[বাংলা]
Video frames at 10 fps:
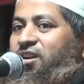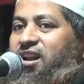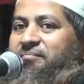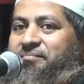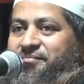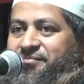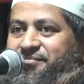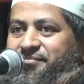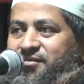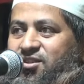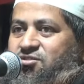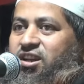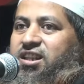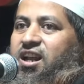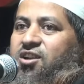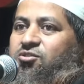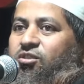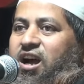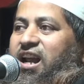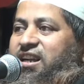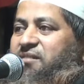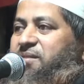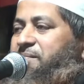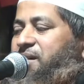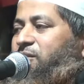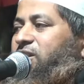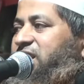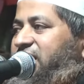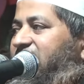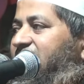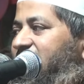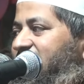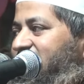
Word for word: বট্টগ্রাম শয়তানের ধোকার একটা ব্যাপার বলতে গিয়া